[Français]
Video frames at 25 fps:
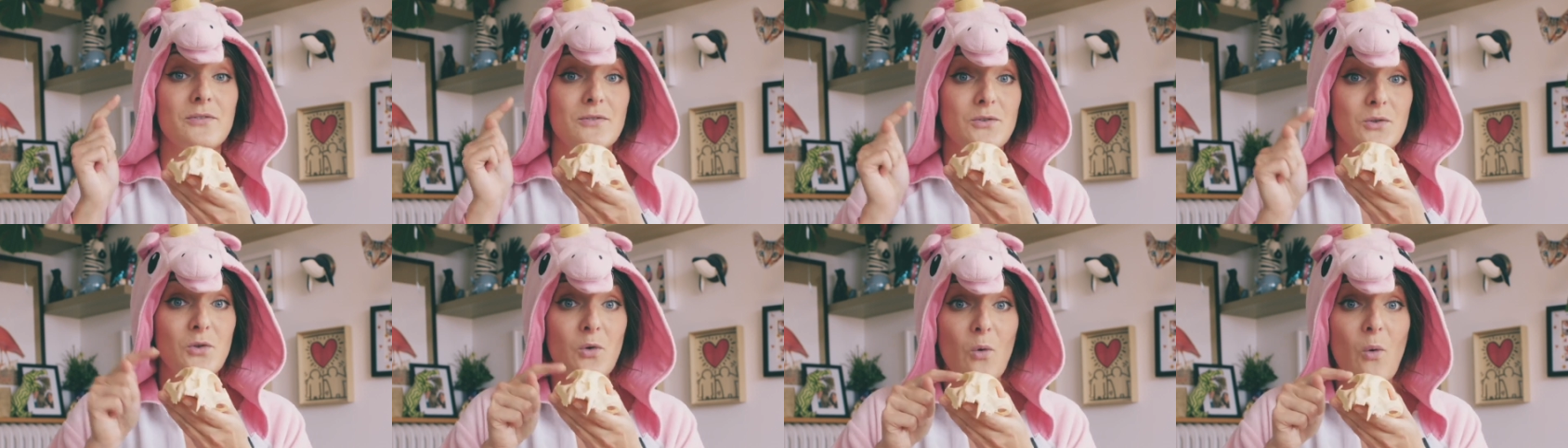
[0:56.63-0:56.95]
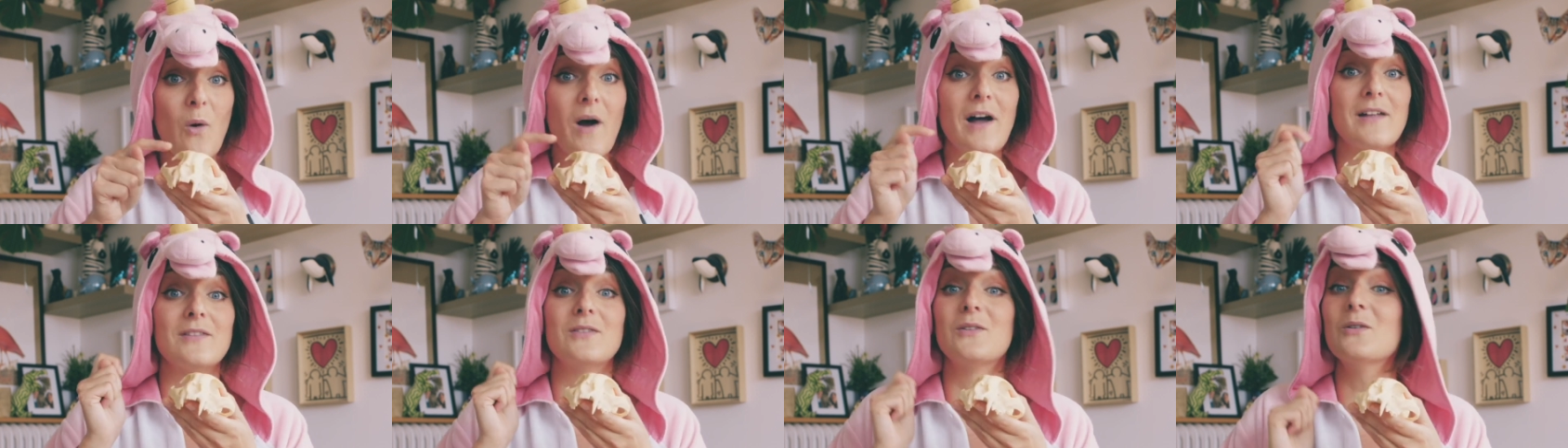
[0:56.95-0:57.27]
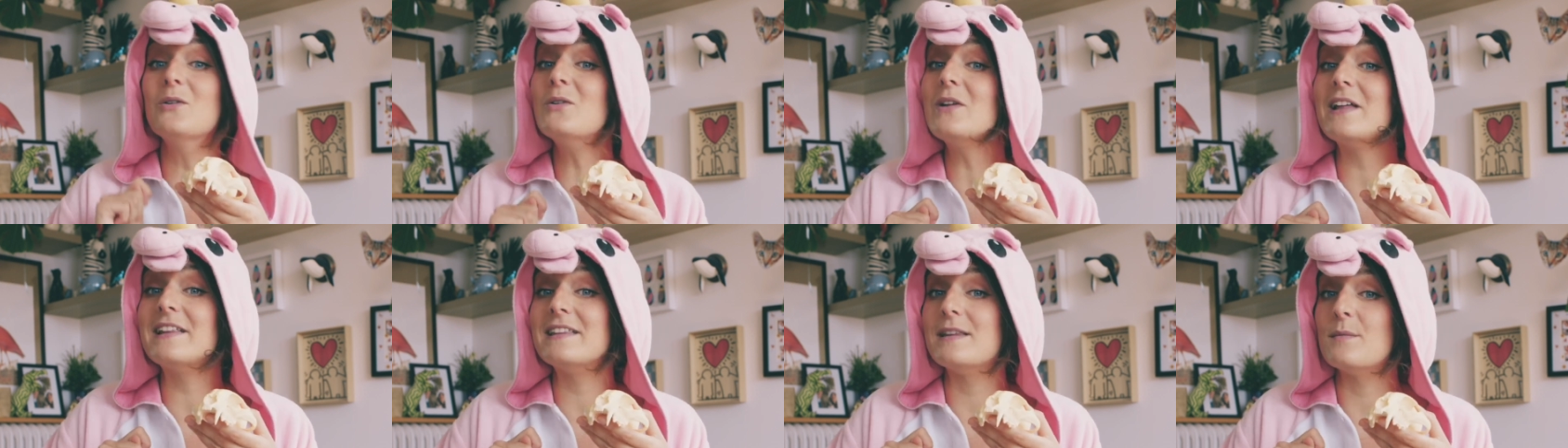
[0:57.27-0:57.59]
droit de
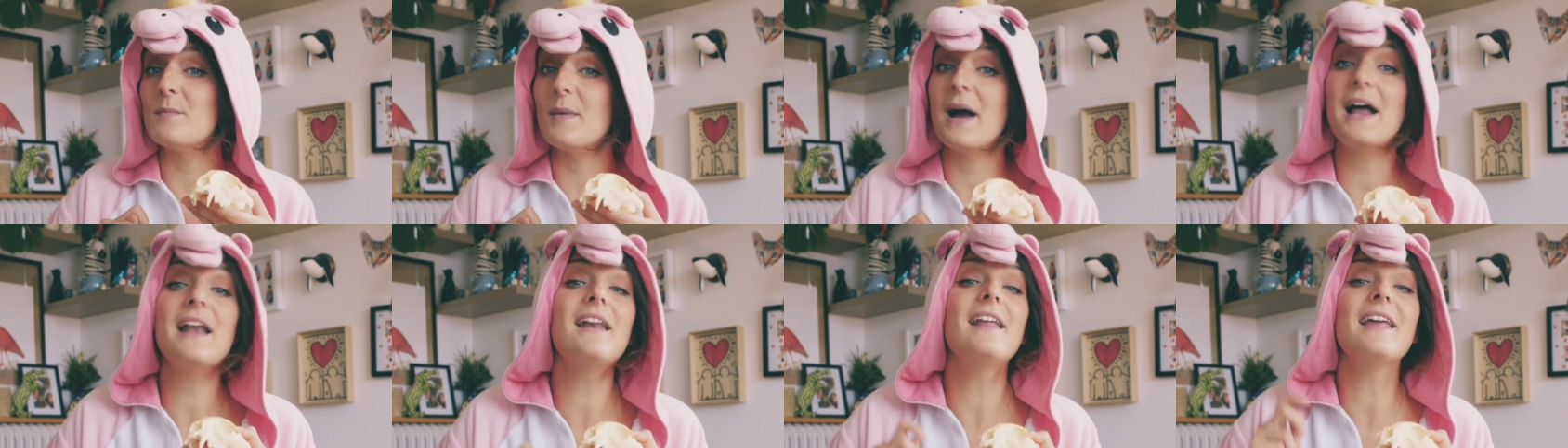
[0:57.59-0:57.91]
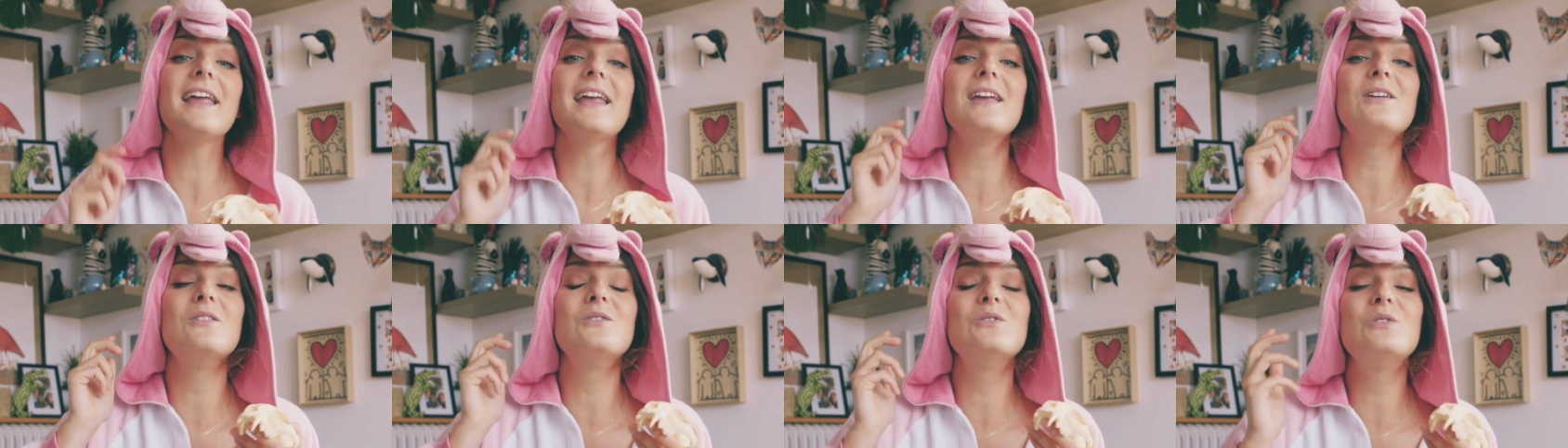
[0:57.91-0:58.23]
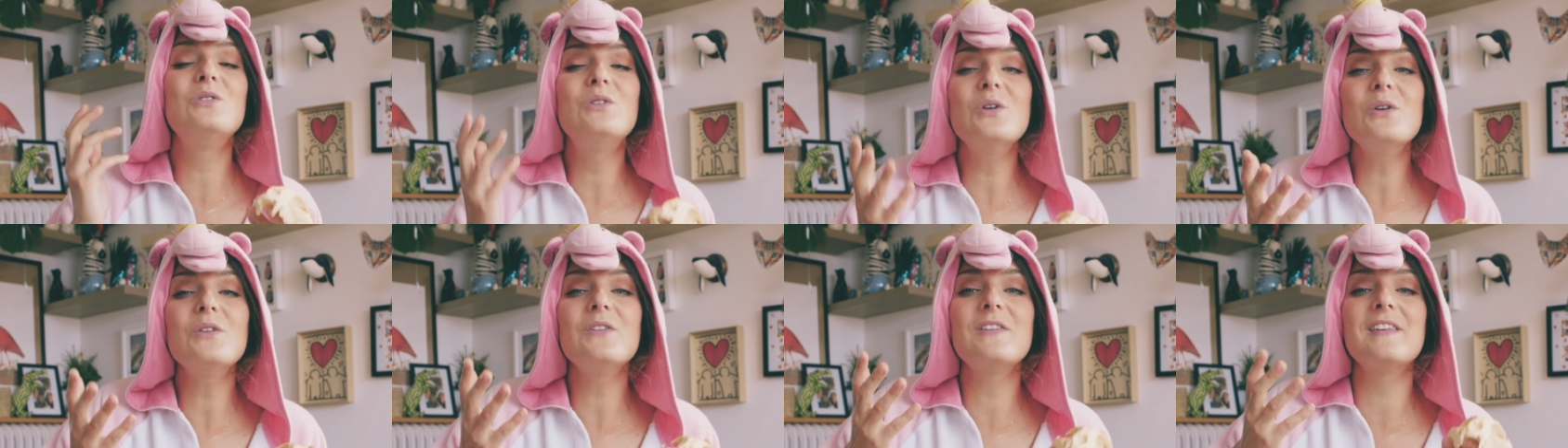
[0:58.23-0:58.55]
l'animal et
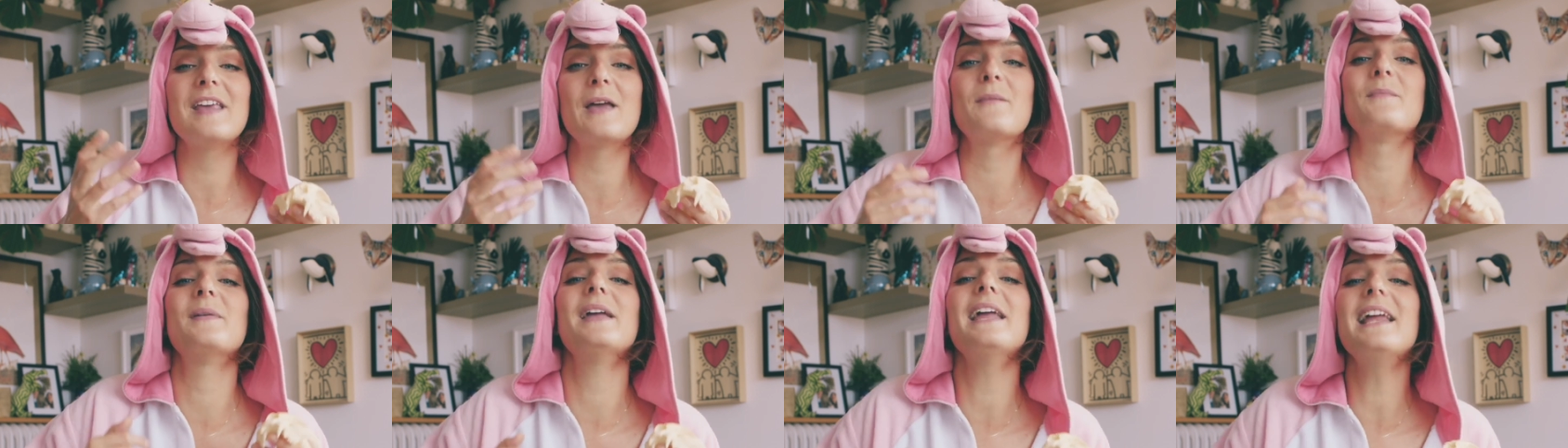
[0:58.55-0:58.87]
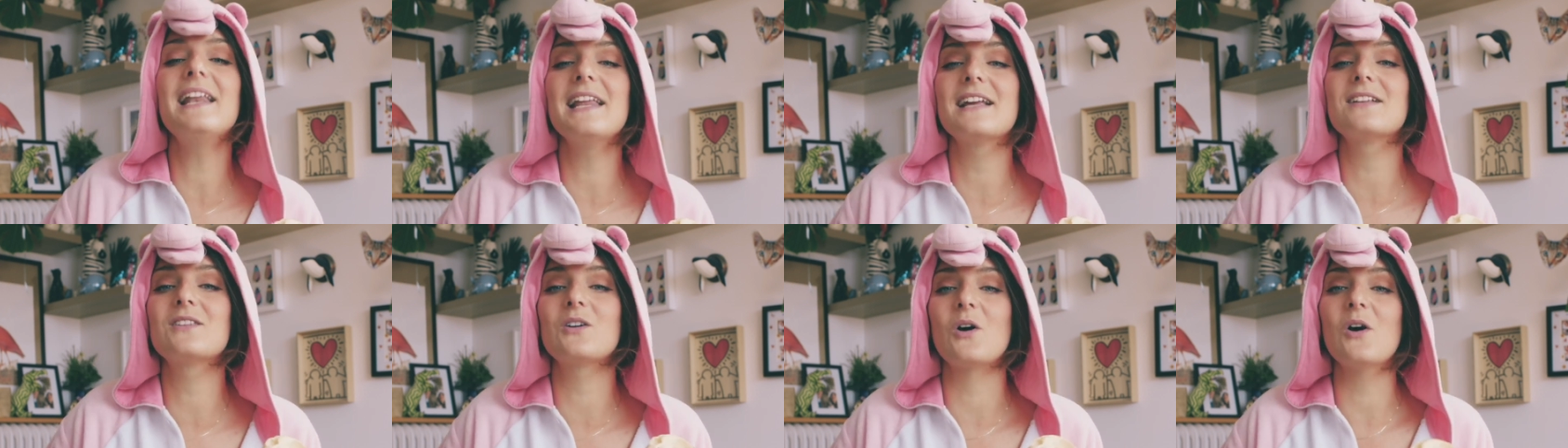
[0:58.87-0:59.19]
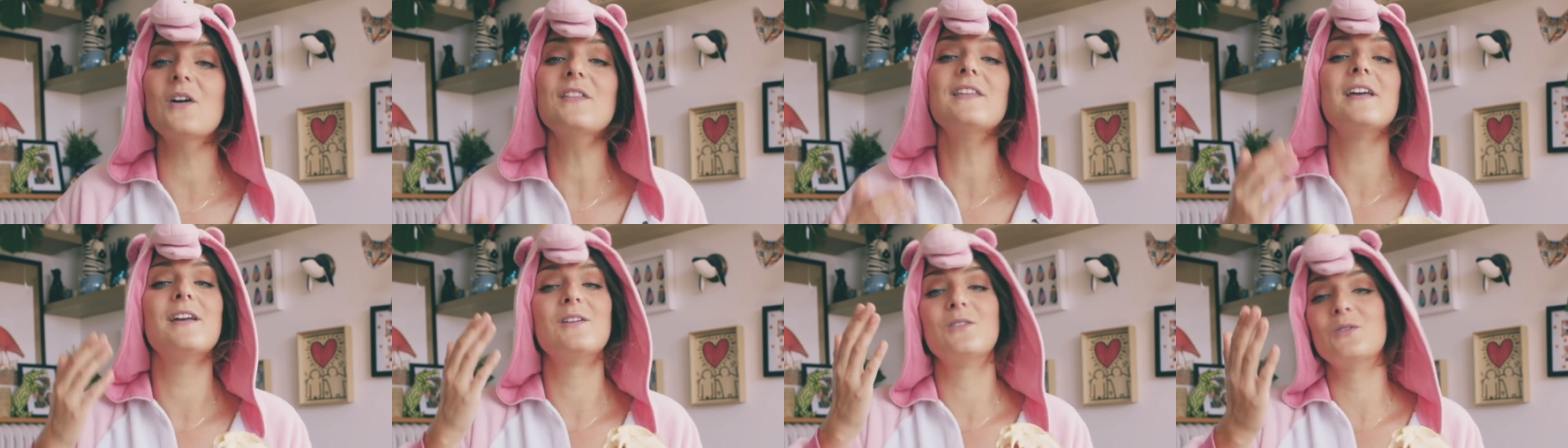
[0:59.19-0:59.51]
une deuxième
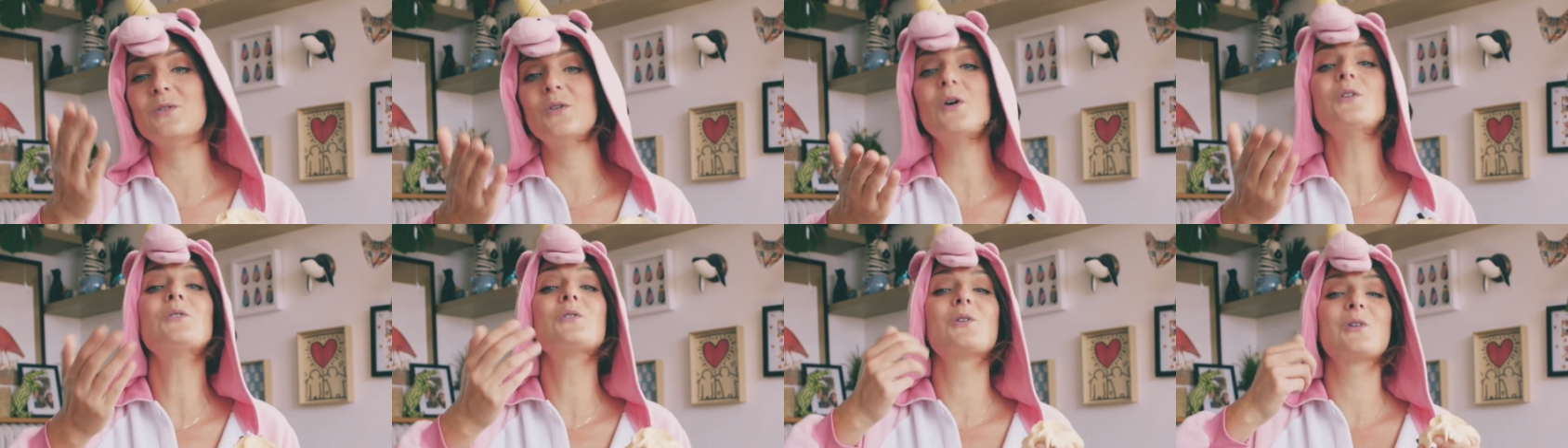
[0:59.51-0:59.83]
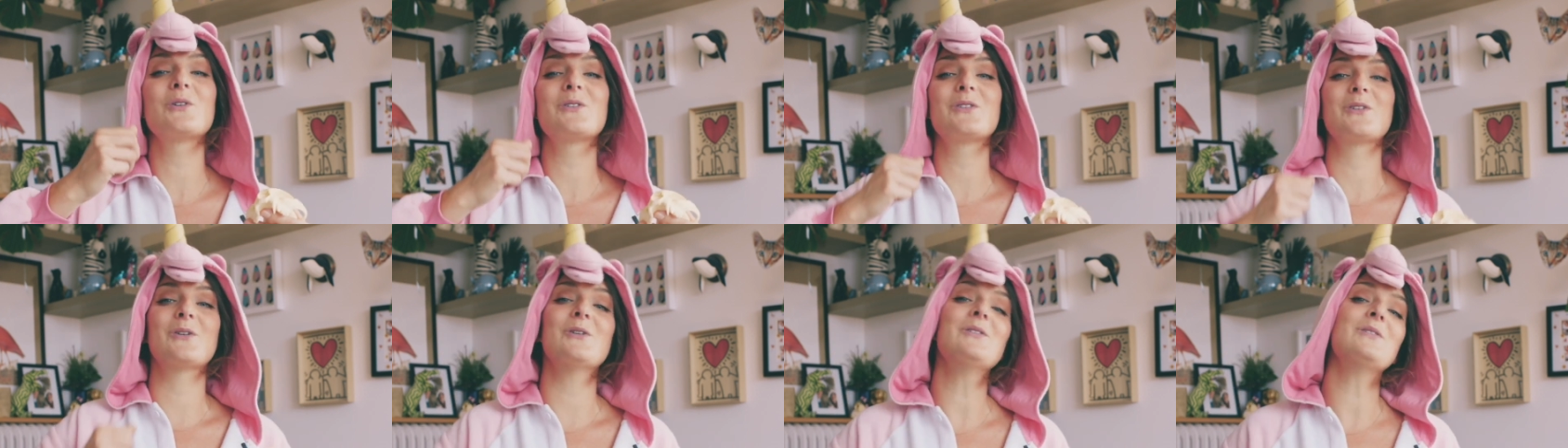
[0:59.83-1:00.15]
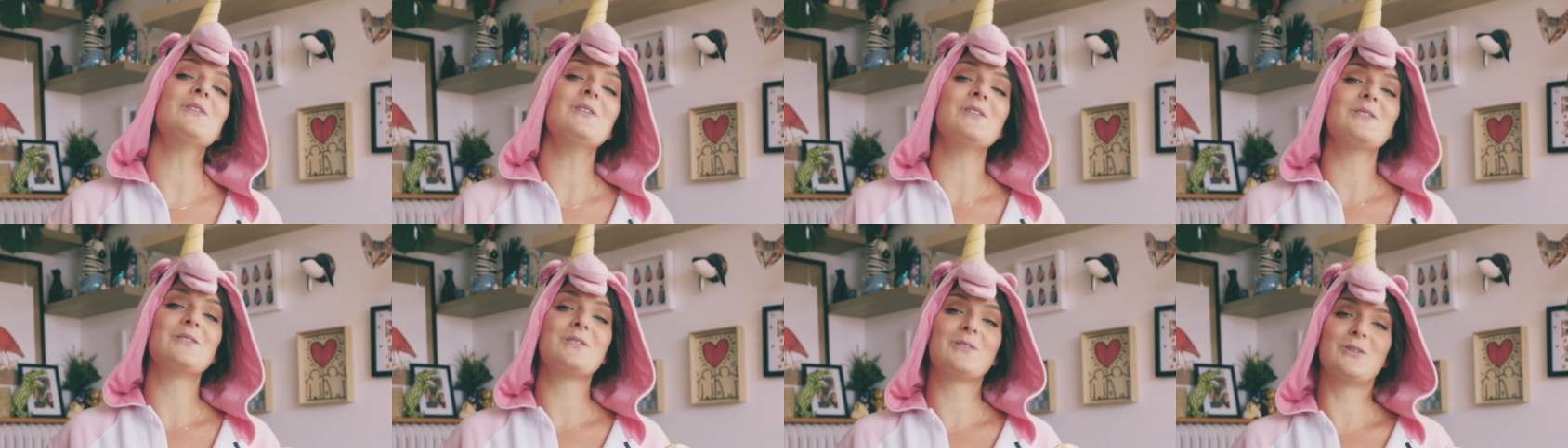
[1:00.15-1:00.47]
électrode à une autre
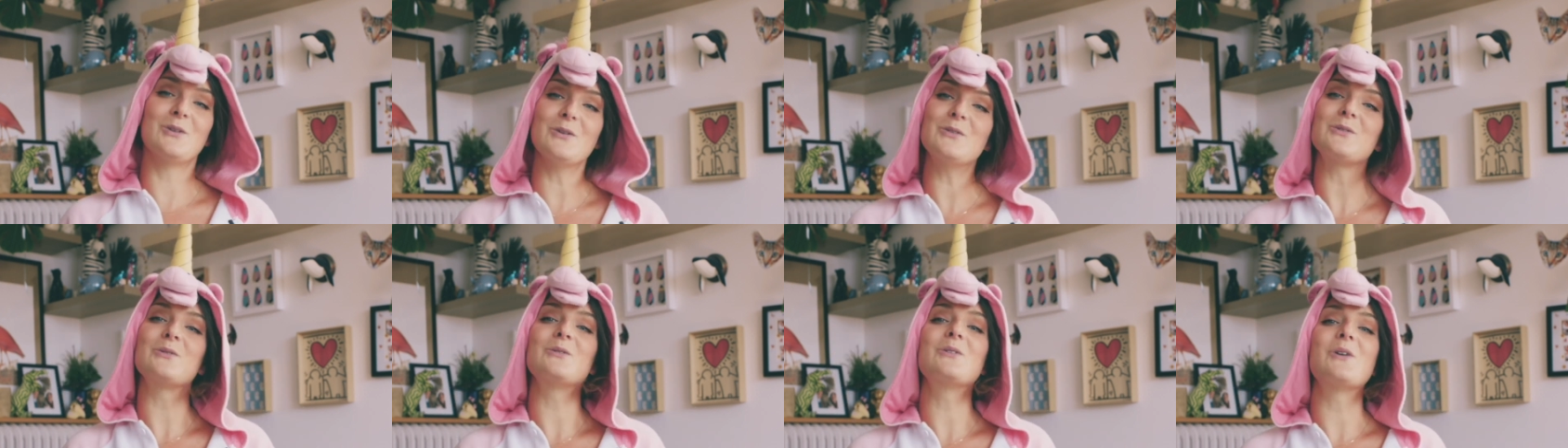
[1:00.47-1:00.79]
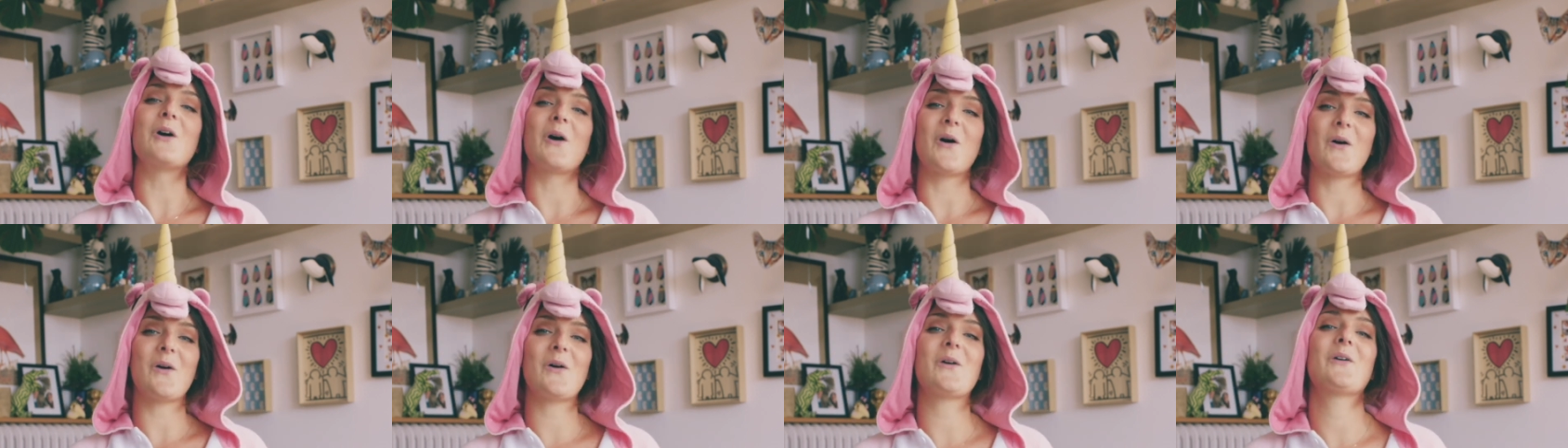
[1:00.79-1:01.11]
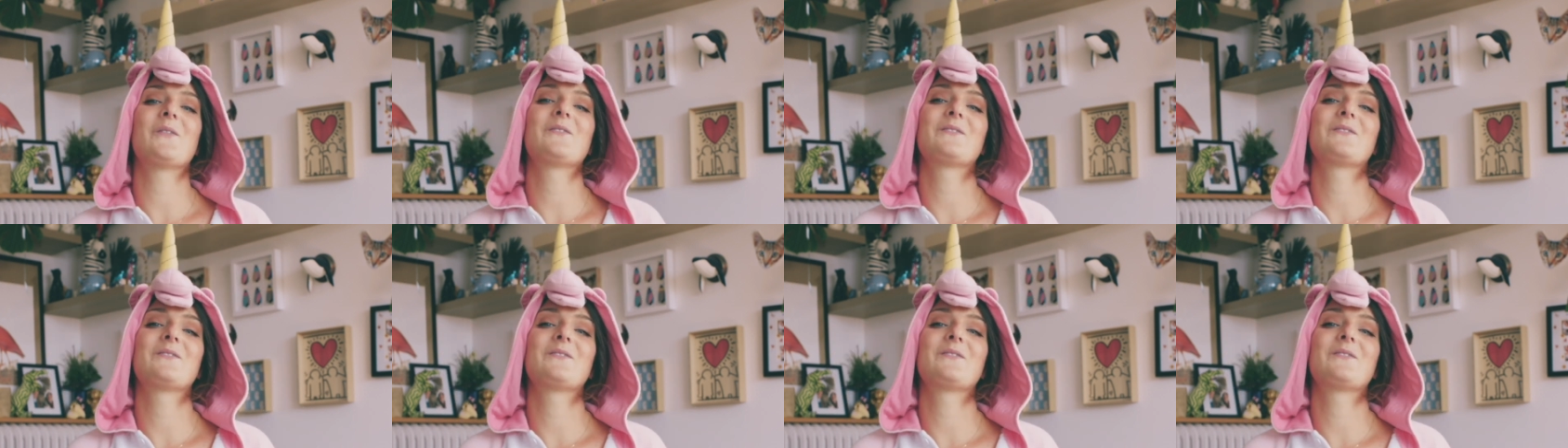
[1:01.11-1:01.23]
zone de son corps.